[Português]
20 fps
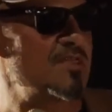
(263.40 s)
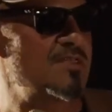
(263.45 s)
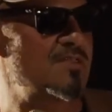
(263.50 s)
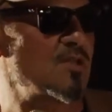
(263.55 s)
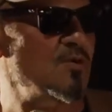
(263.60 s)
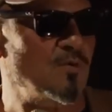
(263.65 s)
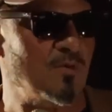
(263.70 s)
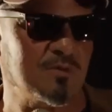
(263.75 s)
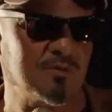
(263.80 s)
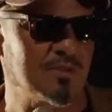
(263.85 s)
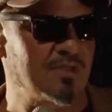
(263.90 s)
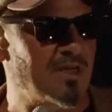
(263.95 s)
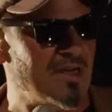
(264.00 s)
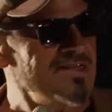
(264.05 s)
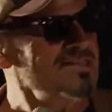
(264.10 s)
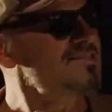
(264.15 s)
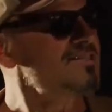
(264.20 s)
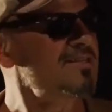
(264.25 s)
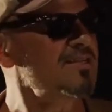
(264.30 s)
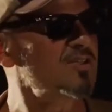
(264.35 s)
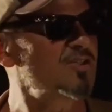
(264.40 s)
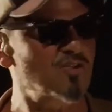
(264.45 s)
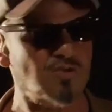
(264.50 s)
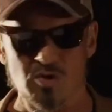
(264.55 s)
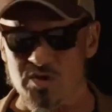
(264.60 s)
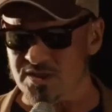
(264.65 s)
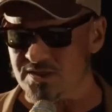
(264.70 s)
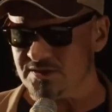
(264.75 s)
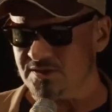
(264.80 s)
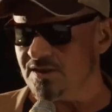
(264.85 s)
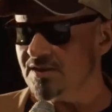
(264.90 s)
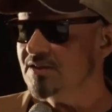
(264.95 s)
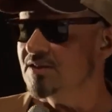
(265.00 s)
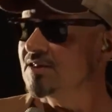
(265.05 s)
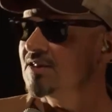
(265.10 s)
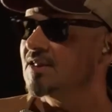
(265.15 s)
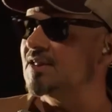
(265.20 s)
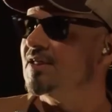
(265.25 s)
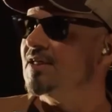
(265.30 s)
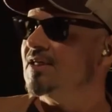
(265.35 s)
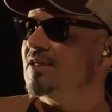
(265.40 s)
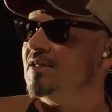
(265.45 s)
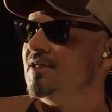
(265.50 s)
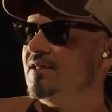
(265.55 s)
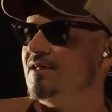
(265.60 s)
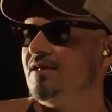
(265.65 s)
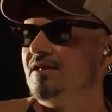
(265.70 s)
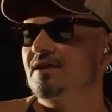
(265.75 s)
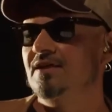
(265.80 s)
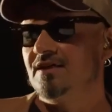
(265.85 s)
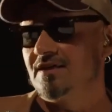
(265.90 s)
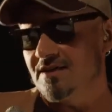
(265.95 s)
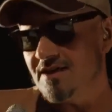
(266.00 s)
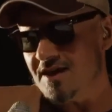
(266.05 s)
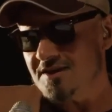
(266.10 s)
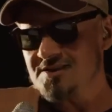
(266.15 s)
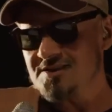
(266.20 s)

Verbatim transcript: que são grandes canções, né? e que quem